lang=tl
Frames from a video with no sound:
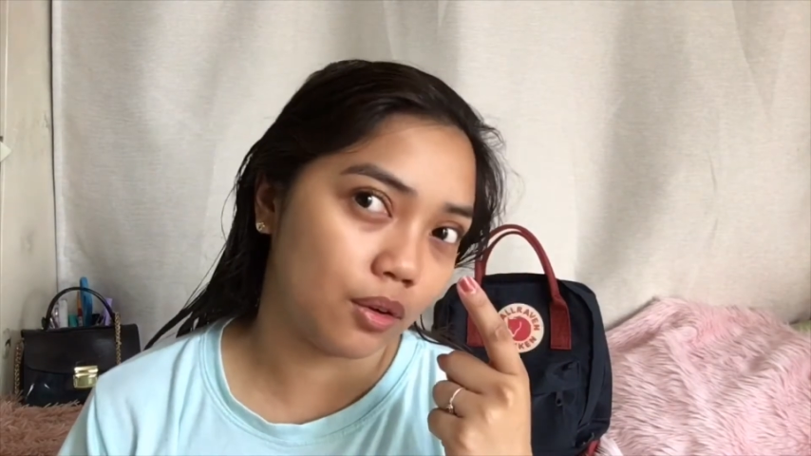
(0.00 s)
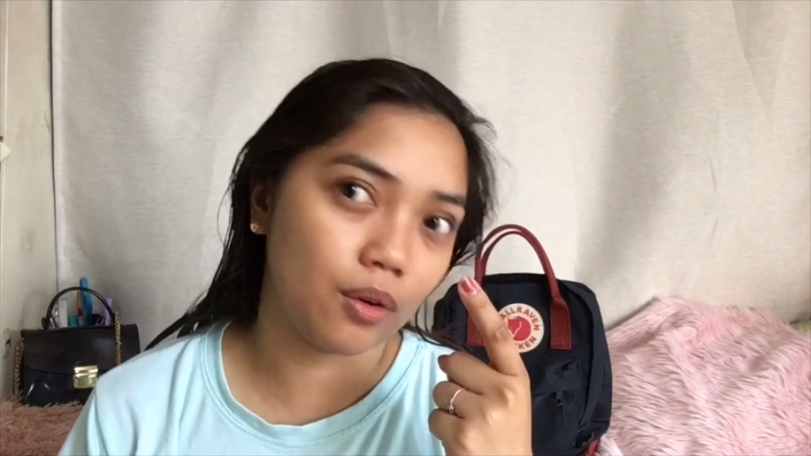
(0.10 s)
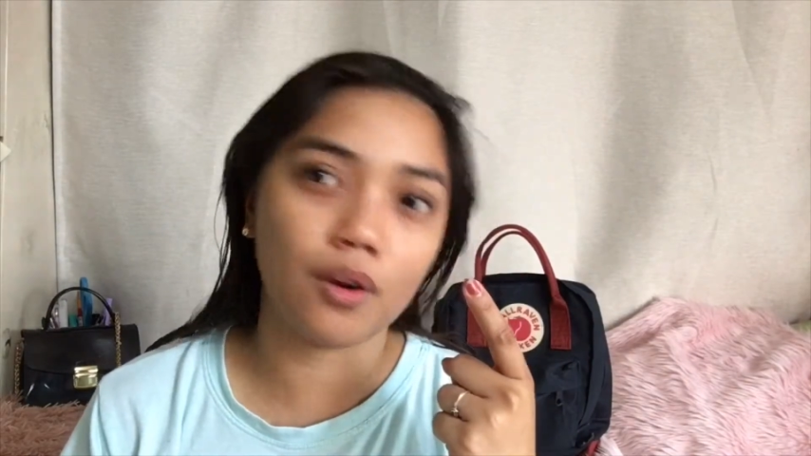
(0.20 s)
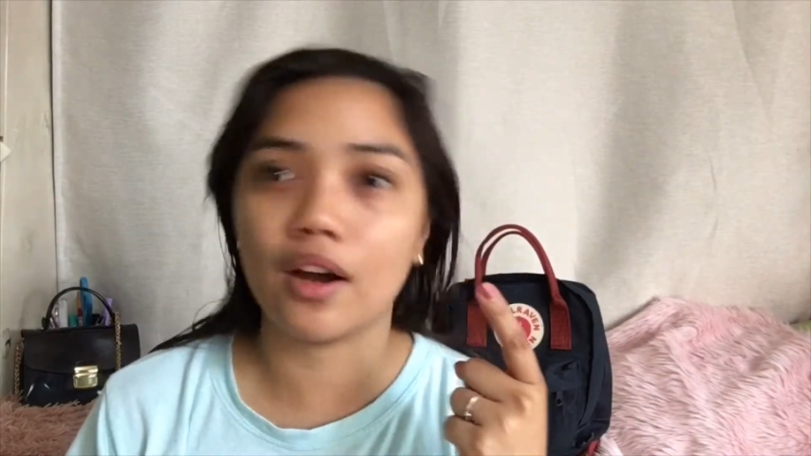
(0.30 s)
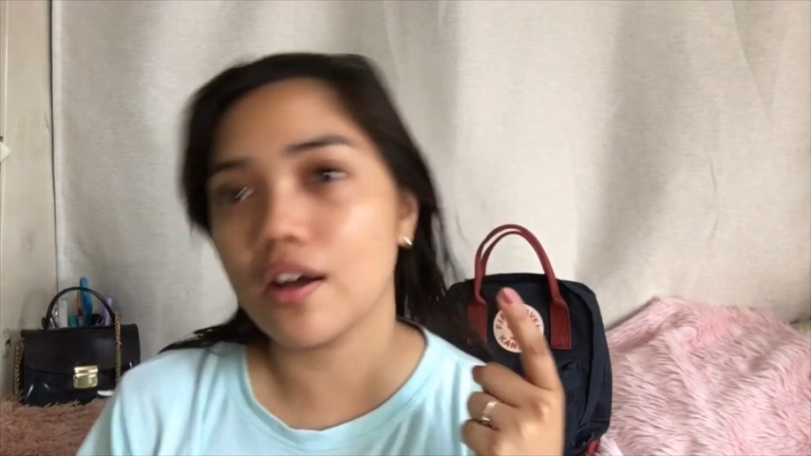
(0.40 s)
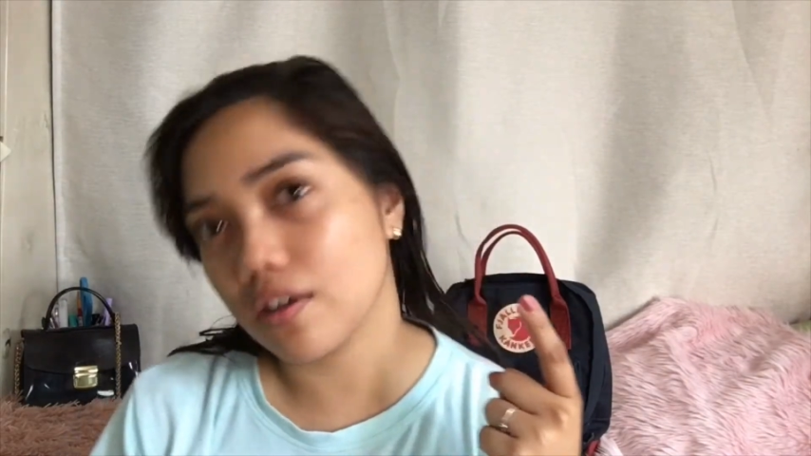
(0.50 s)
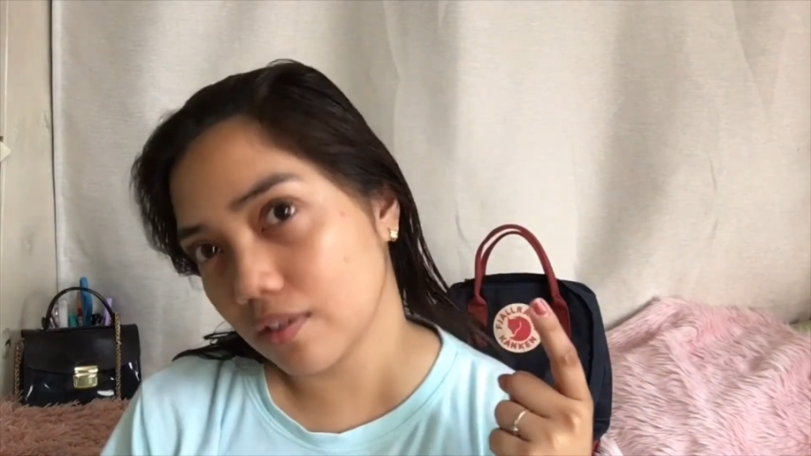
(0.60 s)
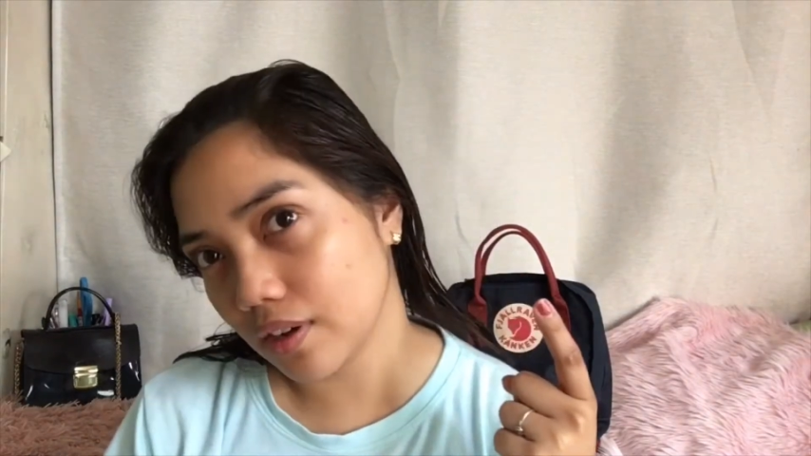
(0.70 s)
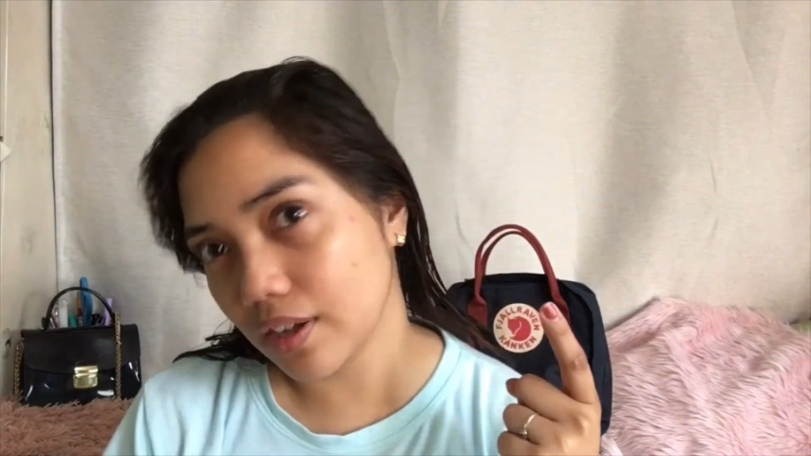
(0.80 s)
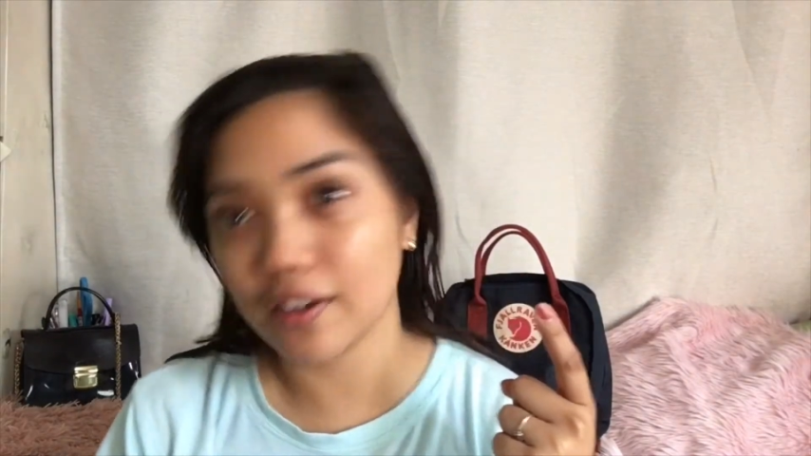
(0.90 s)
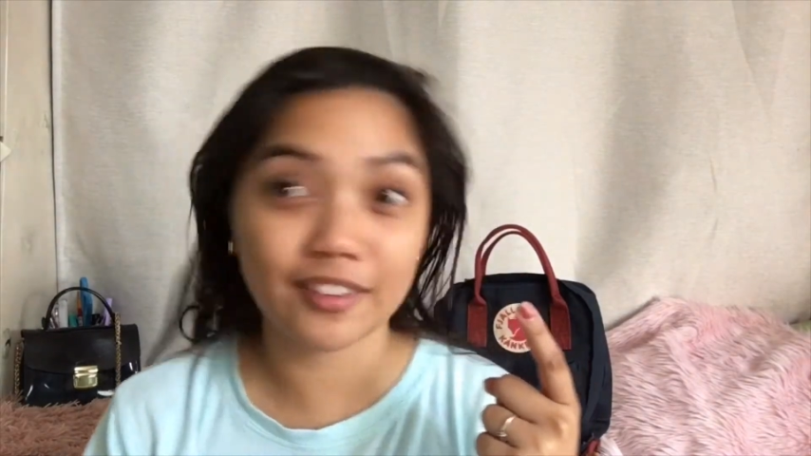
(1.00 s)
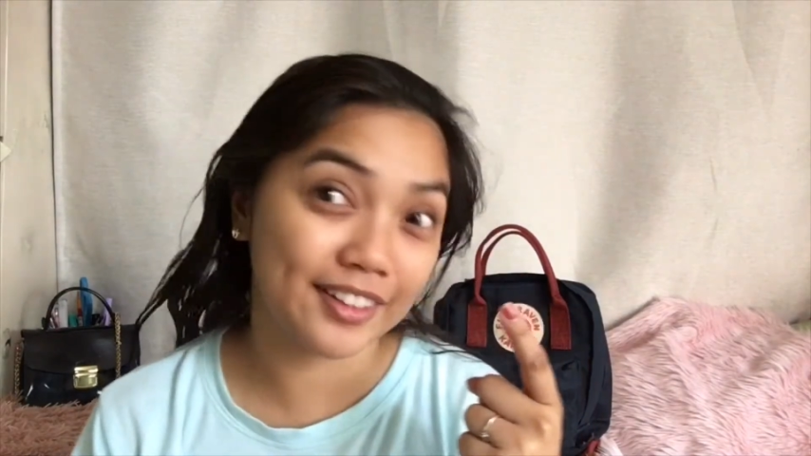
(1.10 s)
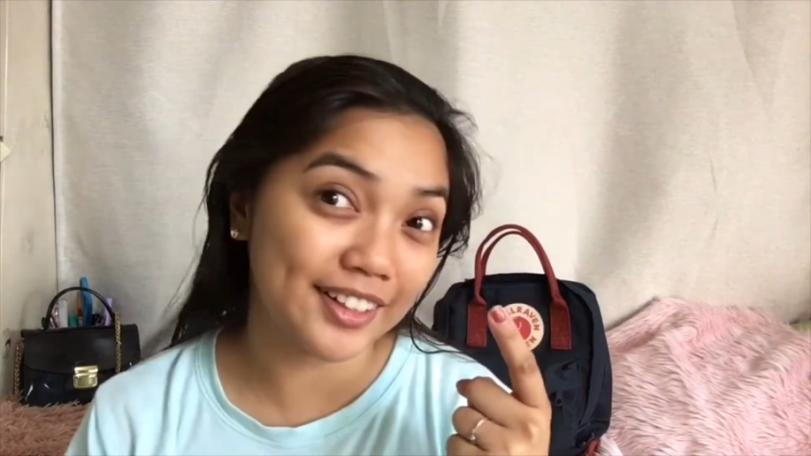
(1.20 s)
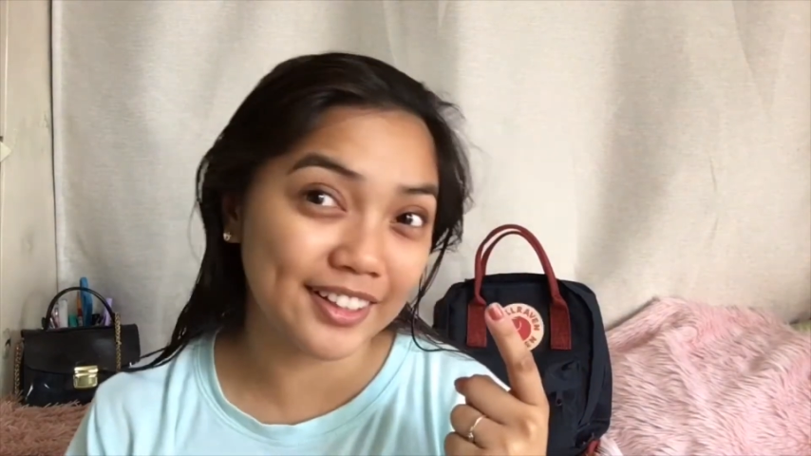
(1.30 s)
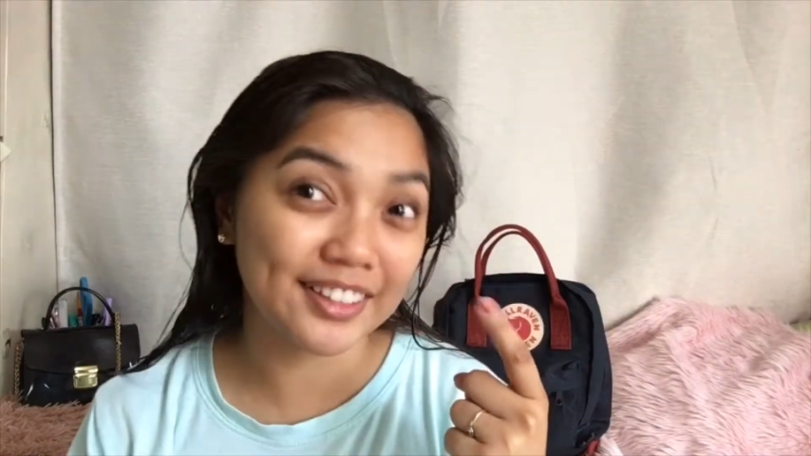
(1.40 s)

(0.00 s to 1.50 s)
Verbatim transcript: Oha, oha, oha.